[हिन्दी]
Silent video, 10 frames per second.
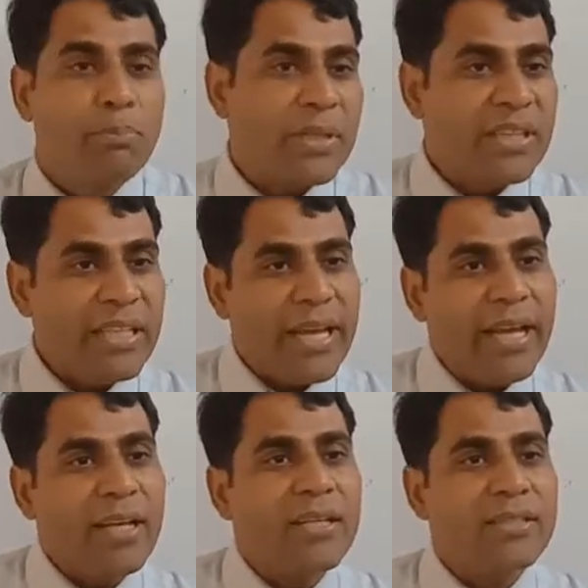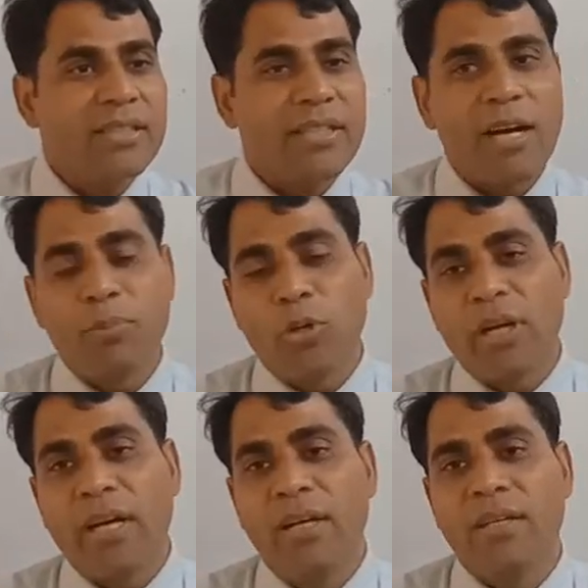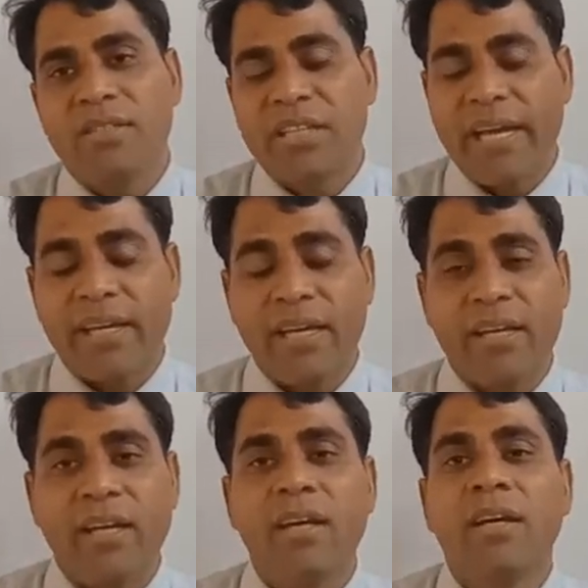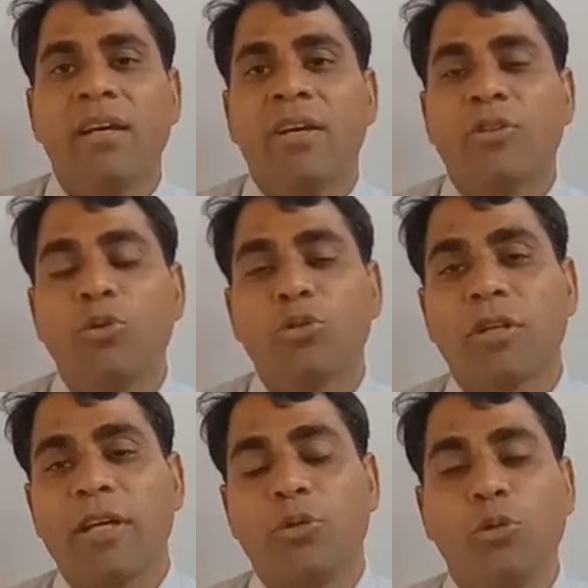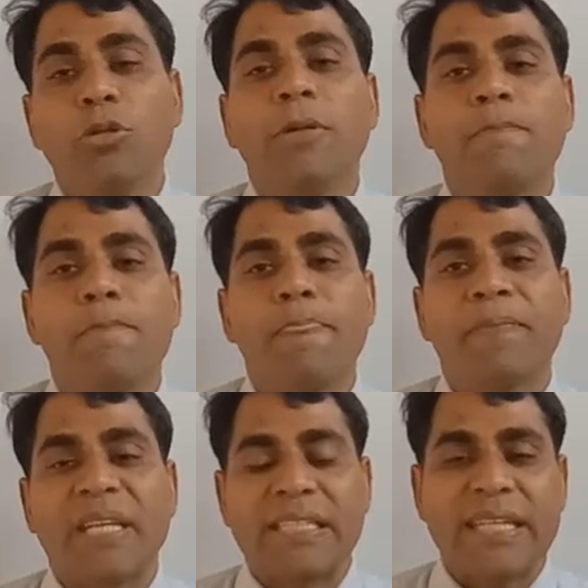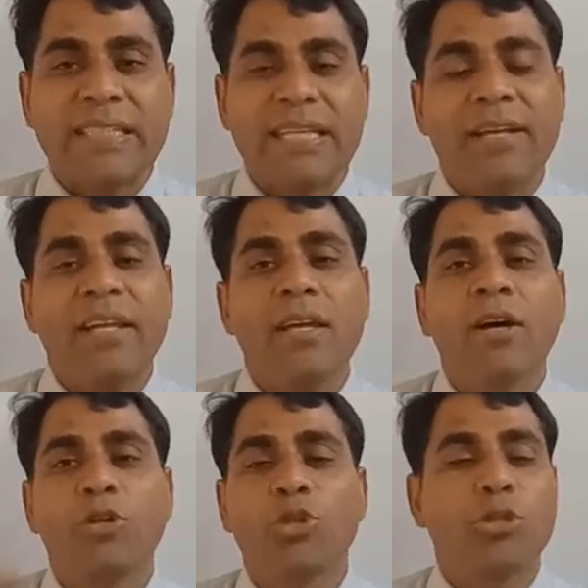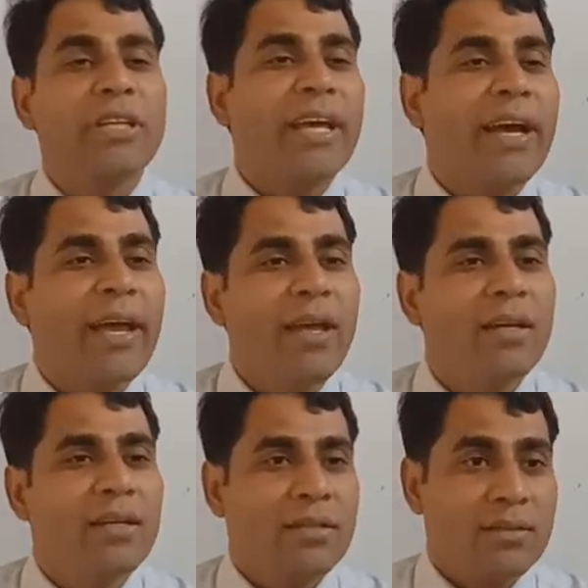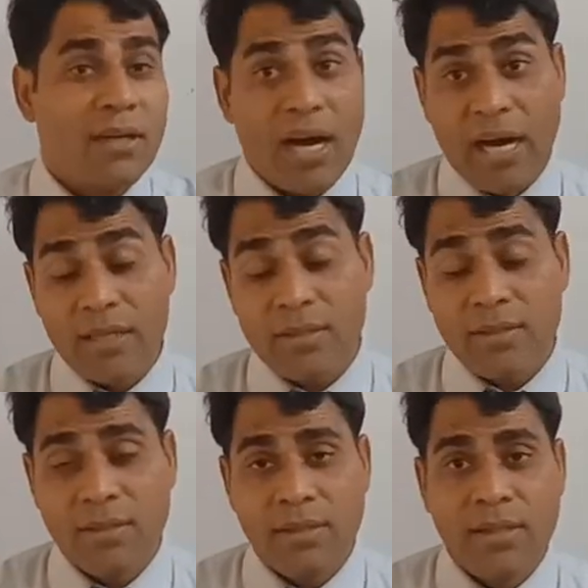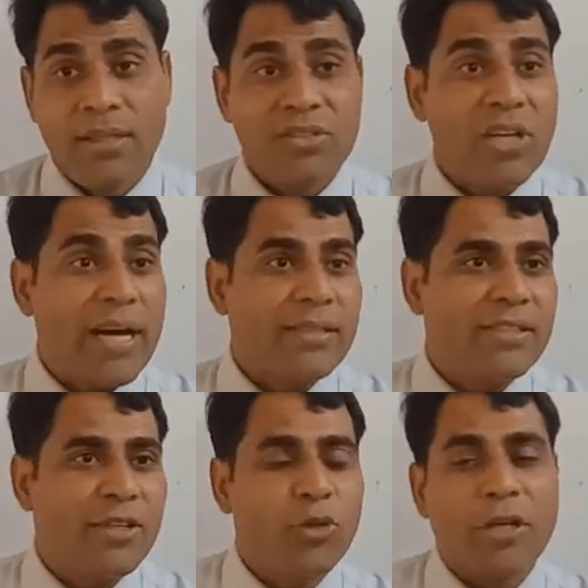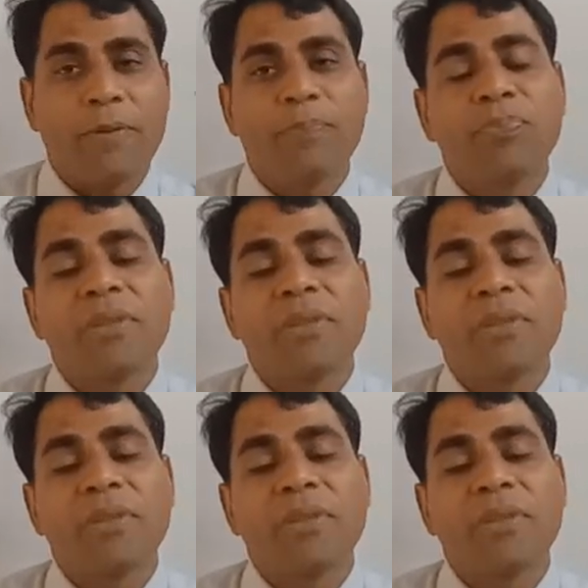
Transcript: पत्ती एक जिसे आप लोग चाय कहेंगे दूसरा दूध तीसरी चीनी चौथी क्या है आग चार चीज़ें होगी